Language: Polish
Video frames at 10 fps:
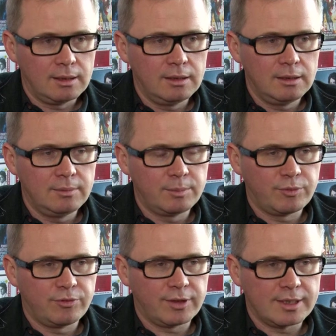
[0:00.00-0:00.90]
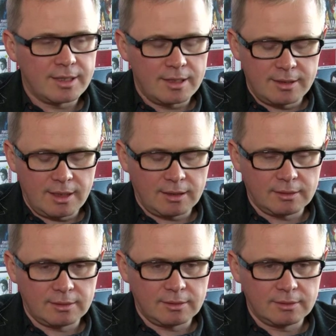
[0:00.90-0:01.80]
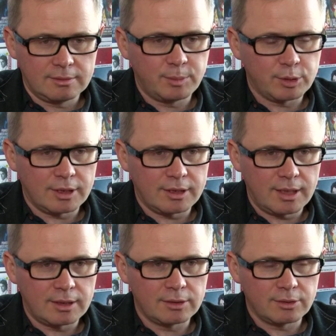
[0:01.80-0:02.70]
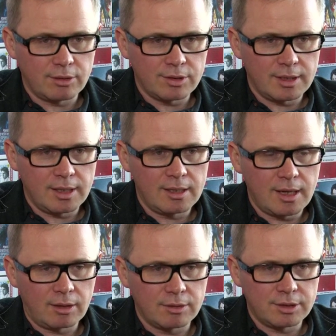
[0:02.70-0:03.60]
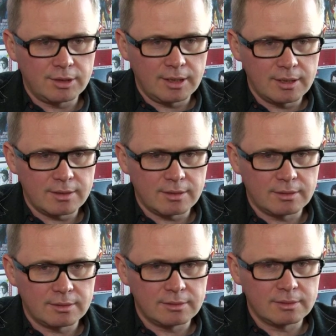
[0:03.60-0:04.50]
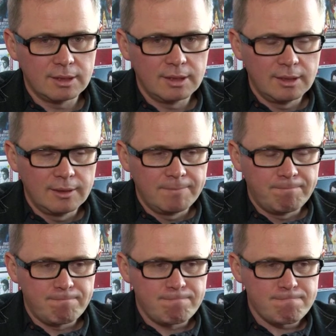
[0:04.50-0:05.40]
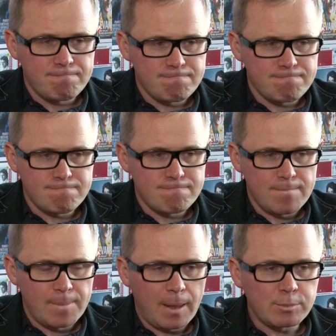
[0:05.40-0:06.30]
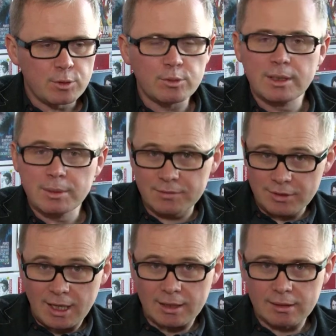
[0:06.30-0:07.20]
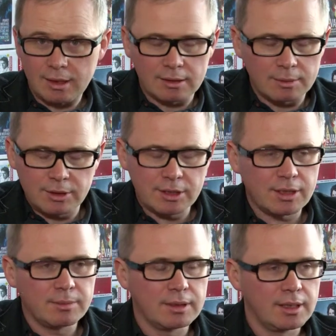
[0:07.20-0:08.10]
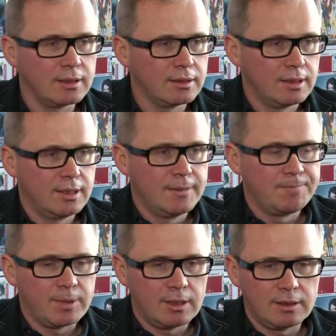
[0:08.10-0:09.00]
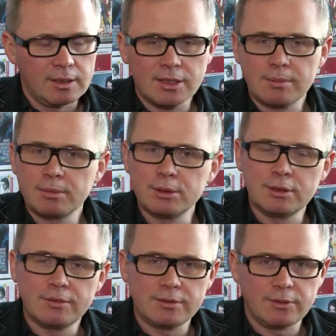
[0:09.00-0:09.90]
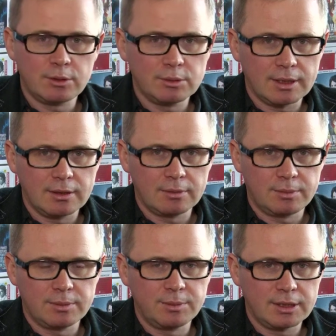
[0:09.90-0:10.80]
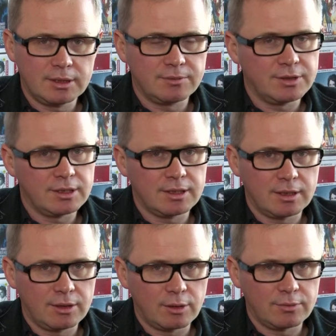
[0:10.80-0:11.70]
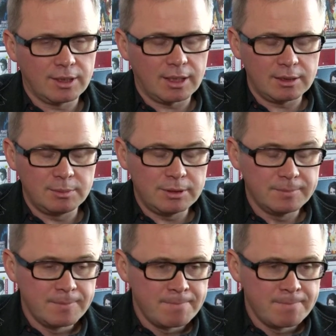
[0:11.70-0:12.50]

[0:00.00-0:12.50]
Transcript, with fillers: I w recenzjach podkreślano to, że jej jakość jest e, mm, absolutnie bezwzględna. Nie, nie trzeba jej, e, nie trzeba budować wokół tego przedsięwzięcia jakichkolwiek alibi.